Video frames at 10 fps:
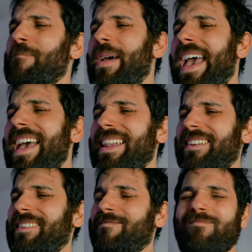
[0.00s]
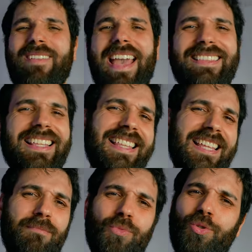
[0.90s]
per entrare
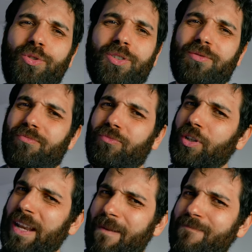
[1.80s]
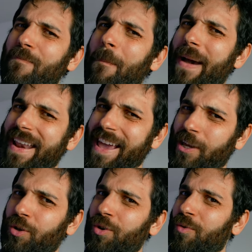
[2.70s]
nel mood, non è
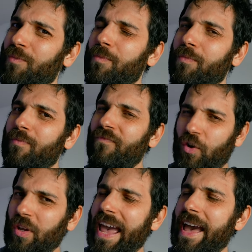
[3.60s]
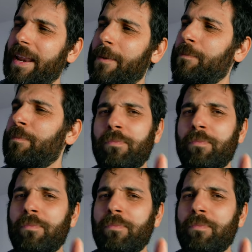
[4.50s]
parecchio volgare.